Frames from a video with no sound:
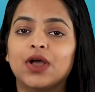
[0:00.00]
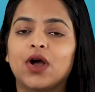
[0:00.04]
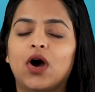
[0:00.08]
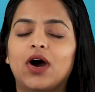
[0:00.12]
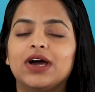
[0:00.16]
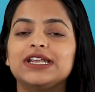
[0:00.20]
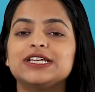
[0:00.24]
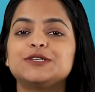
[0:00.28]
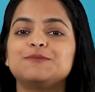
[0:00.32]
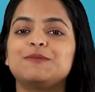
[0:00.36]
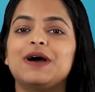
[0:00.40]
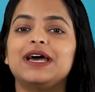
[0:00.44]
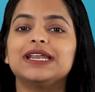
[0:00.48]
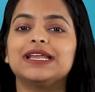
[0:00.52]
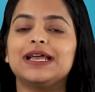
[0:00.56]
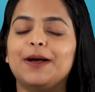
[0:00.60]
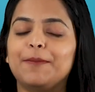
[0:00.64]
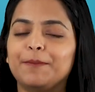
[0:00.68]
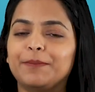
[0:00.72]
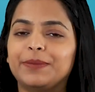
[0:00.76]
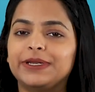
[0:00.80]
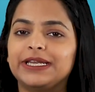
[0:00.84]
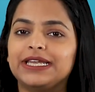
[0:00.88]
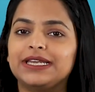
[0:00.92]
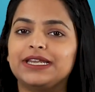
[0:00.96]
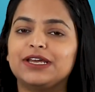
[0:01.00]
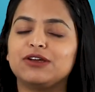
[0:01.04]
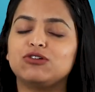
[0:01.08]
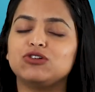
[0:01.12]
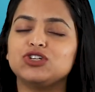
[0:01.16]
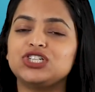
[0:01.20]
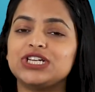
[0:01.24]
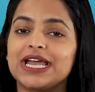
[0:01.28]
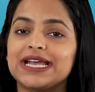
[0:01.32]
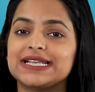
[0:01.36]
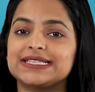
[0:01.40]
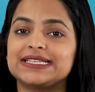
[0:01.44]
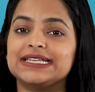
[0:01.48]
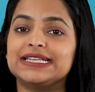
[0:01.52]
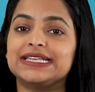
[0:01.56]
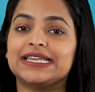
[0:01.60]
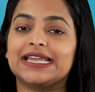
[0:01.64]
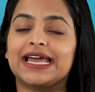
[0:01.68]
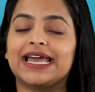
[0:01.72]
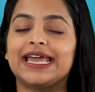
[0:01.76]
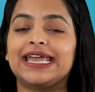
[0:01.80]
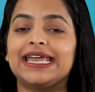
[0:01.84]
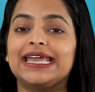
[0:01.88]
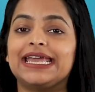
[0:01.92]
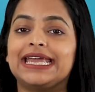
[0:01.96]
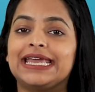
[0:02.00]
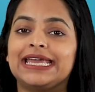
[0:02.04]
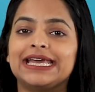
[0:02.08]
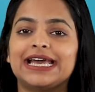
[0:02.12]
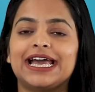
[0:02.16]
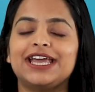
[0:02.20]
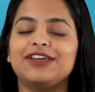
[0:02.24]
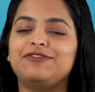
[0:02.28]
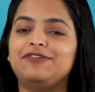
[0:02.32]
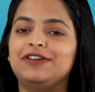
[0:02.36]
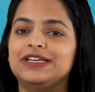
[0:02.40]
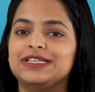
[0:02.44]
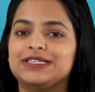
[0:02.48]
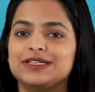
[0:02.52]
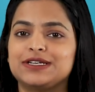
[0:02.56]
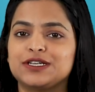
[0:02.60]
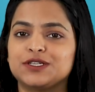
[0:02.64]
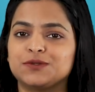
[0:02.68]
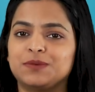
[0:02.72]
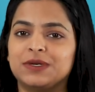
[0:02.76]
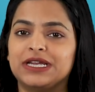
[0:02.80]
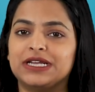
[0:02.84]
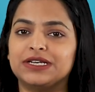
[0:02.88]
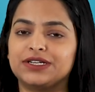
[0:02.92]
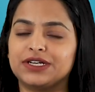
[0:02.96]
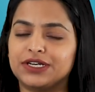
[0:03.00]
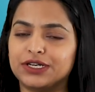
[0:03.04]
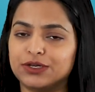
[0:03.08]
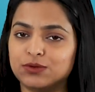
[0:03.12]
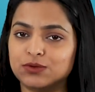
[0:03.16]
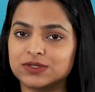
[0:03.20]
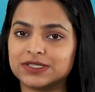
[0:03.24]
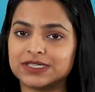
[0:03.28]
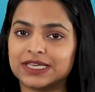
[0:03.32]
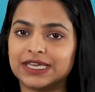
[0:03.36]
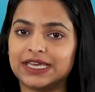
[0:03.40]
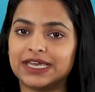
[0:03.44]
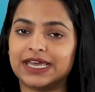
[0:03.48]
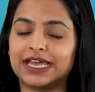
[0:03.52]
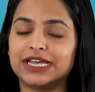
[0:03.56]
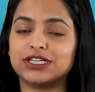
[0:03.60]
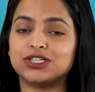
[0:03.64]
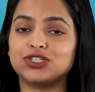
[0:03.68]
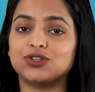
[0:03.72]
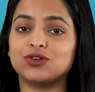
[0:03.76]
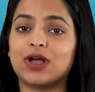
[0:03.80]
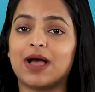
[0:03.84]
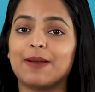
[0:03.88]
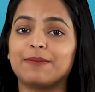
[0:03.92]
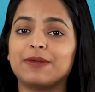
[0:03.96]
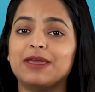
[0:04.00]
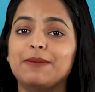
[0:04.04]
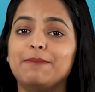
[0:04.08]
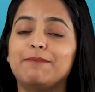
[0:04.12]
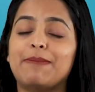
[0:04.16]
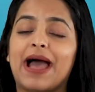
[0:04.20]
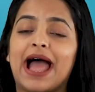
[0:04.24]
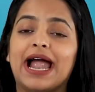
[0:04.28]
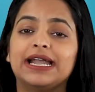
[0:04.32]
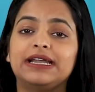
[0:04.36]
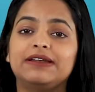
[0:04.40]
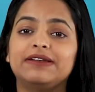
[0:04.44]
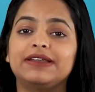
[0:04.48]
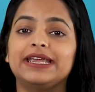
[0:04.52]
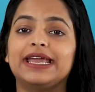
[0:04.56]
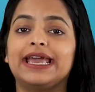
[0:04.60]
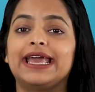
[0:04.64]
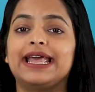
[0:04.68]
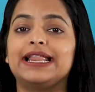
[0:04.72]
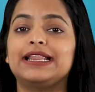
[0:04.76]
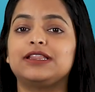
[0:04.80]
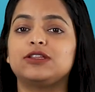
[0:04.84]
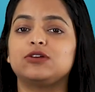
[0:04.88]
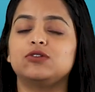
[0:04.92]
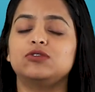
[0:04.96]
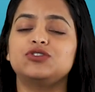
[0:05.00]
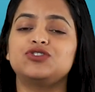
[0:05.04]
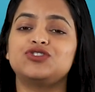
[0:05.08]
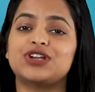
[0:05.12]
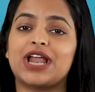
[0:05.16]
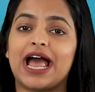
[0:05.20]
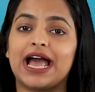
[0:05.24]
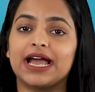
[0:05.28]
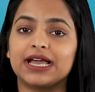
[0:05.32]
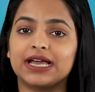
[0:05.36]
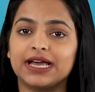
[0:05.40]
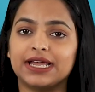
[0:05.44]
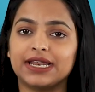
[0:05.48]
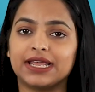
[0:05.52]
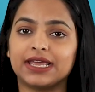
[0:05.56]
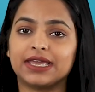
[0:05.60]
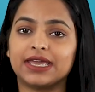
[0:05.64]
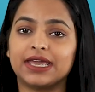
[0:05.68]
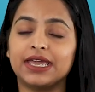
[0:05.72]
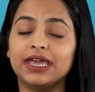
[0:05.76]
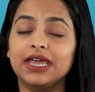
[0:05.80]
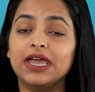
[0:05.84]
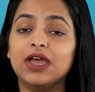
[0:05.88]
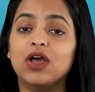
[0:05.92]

और इस बार कंपनी ने कुछ ऐसे नए ए फीचर्स भी इंट्रोड्यूस किए हैं जो आपकी बैटरी हेल्थ को ट्रैक करेंगे